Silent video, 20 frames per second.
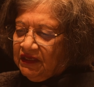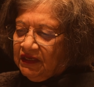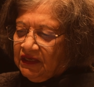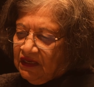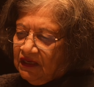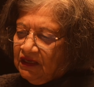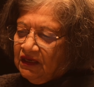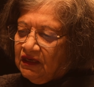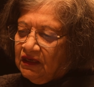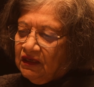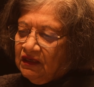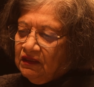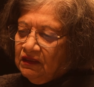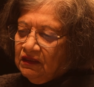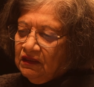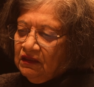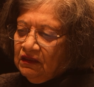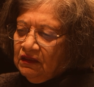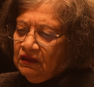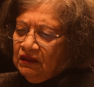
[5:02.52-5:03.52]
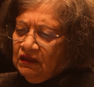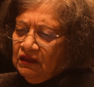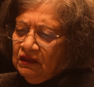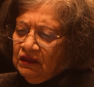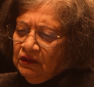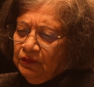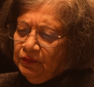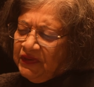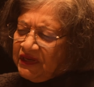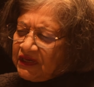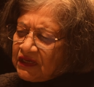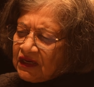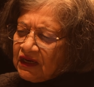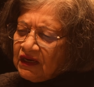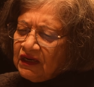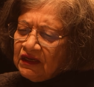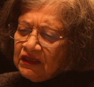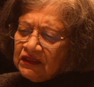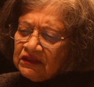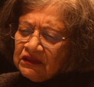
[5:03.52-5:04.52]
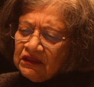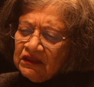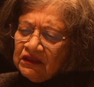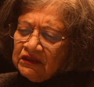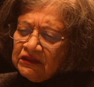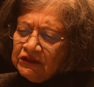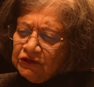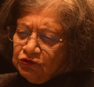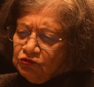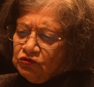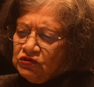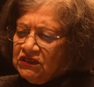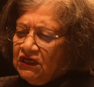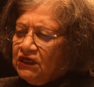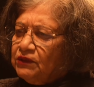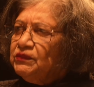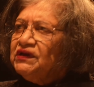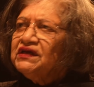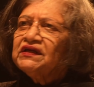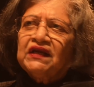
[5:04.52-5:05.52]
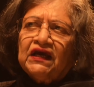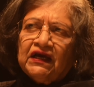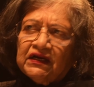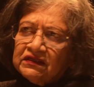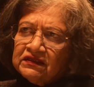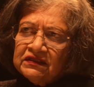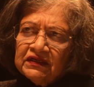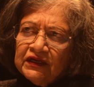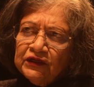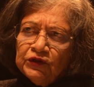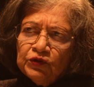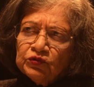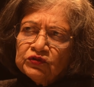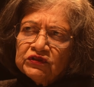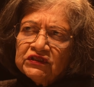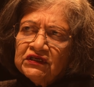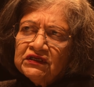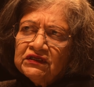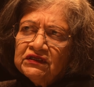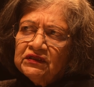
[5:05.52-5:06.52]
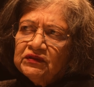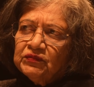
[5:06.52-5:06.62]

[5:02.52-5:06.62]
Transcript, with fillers: ने कहा मेरा ख्याल था हिंदुस्तान में रैट नहीं होते